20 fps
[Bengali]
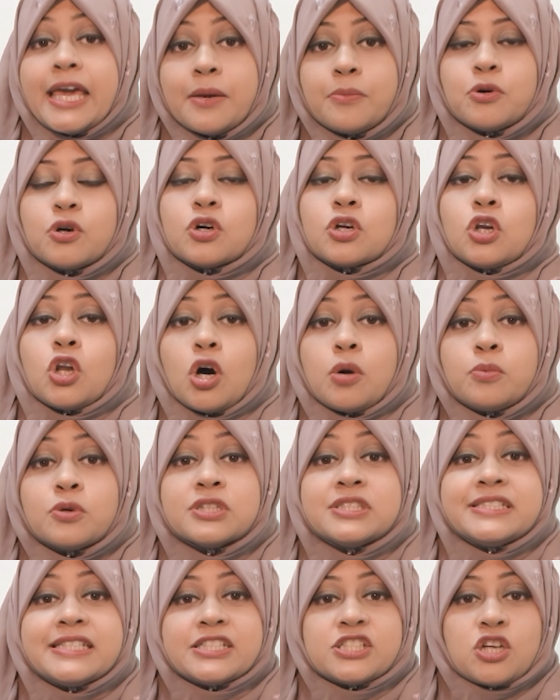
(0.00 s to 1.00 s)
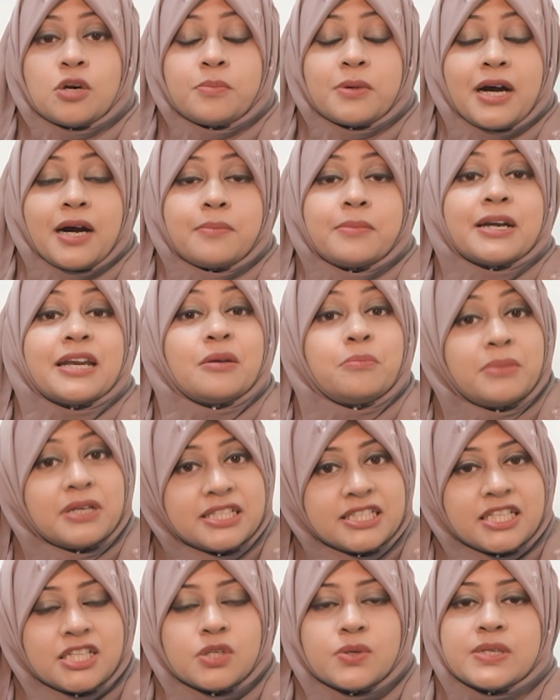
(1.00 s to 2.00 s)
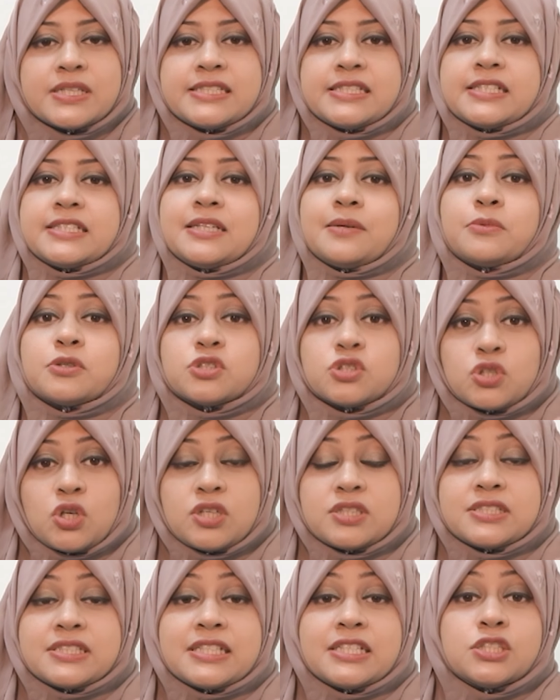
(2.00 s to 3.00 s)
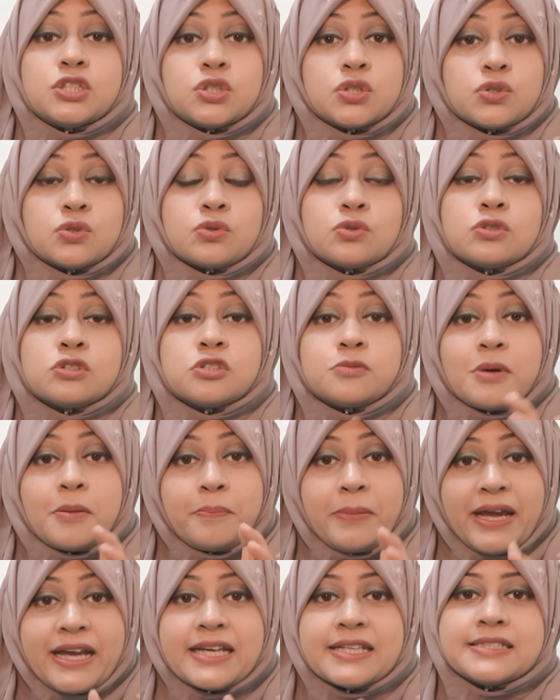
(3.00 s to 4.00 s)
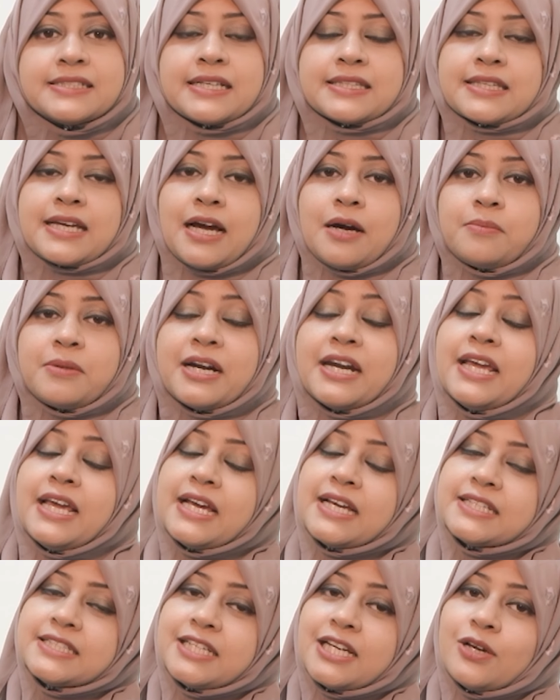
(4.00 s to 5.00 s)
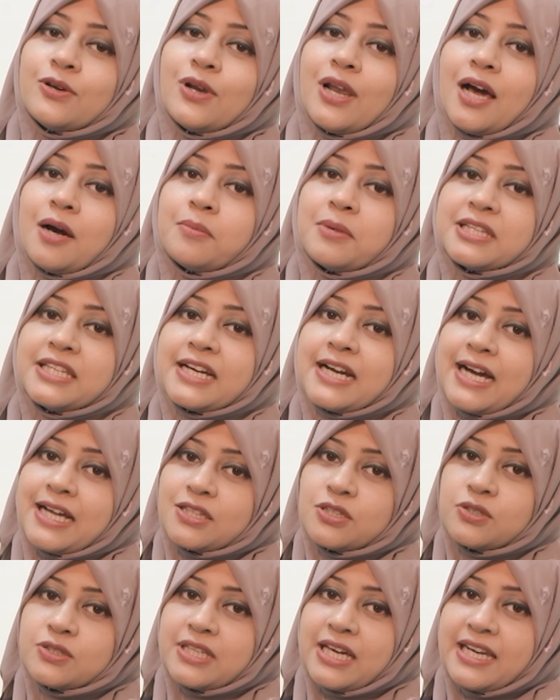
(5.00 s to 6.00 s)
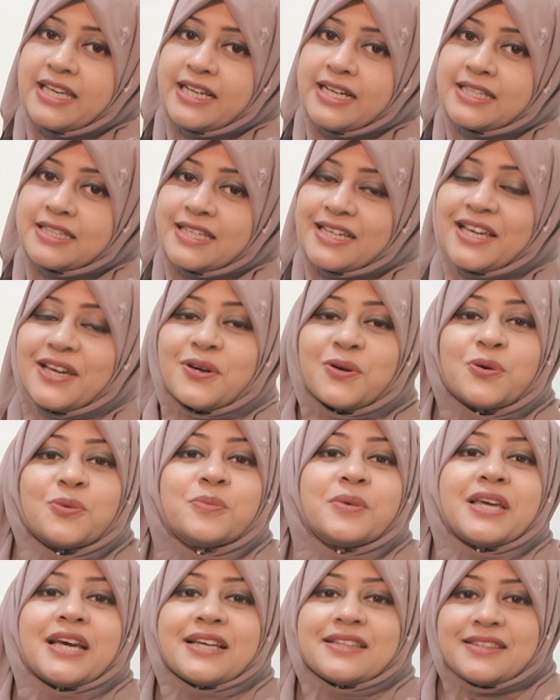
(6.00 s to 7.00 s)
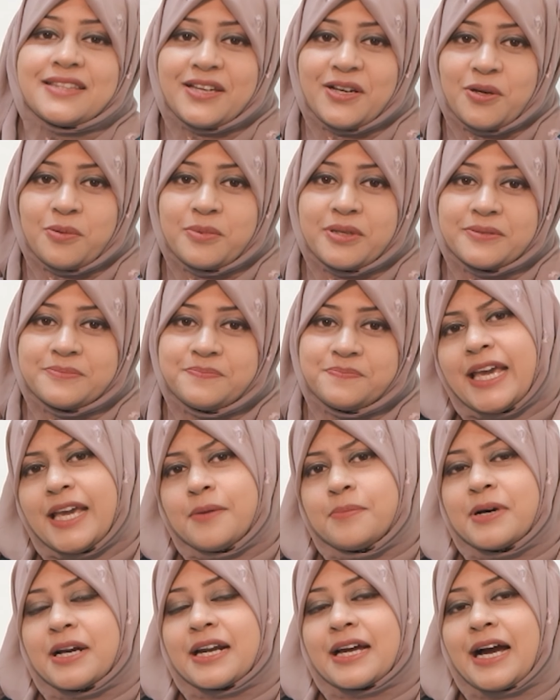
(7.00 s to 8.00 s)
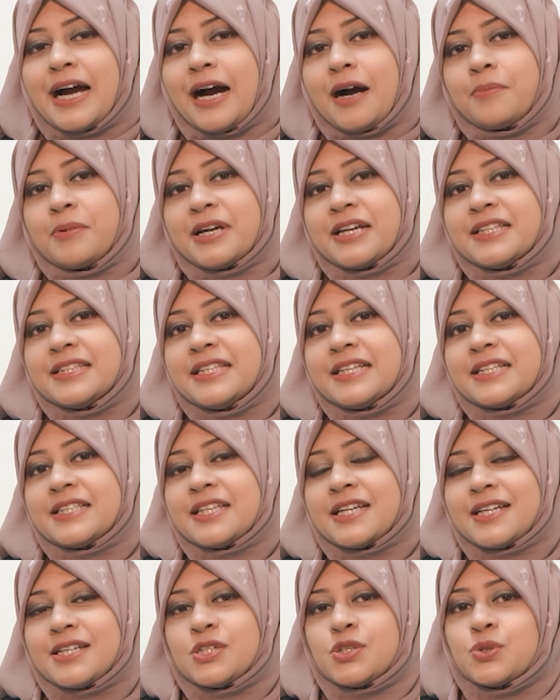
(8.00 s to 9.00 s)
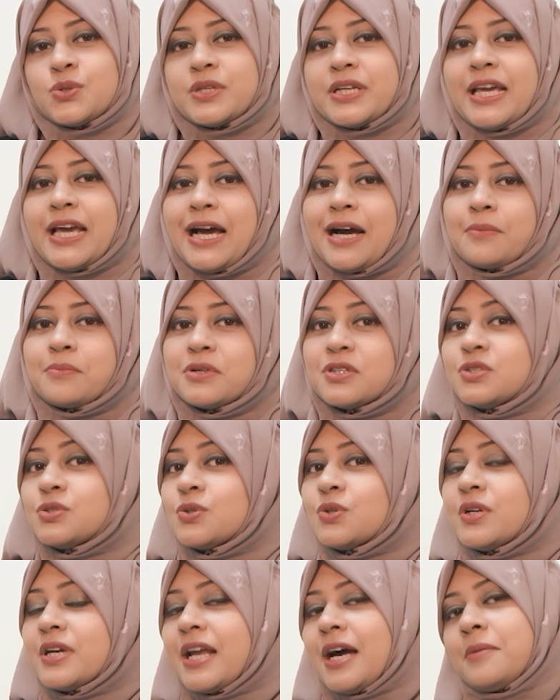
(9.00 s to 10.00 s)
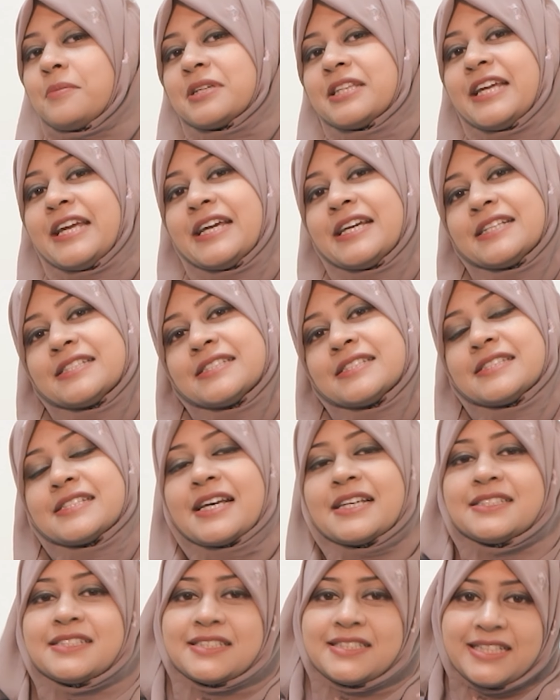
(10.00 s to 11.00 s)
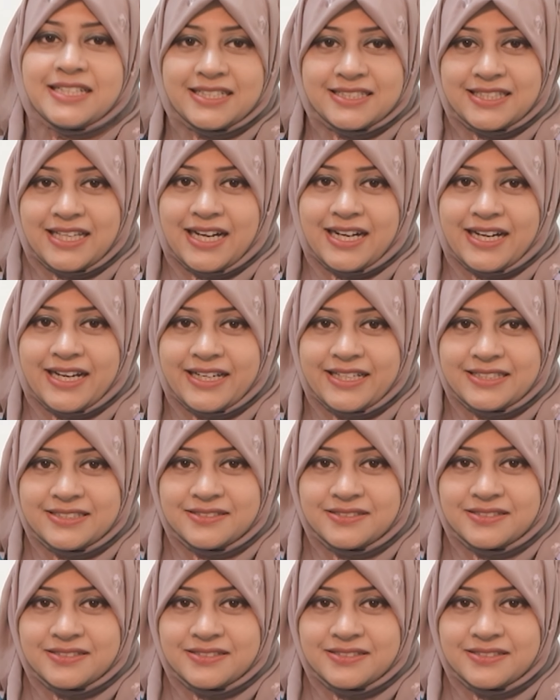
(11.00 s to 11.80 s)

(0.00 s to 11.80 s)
এবং লবণ যেসব খাবারে বেশি রয়েছে যেমন সসেজ নুডলস বা প্যাকেটজাত খাবার সেগুলো আমাদের খাদ্য তালিকা থেকে কমিয়ে আনতে হবে এবার খাবারের দিক থেকে সরে আমরা চলুন আমাদের এক্সারসাইজের দিকে তাকাই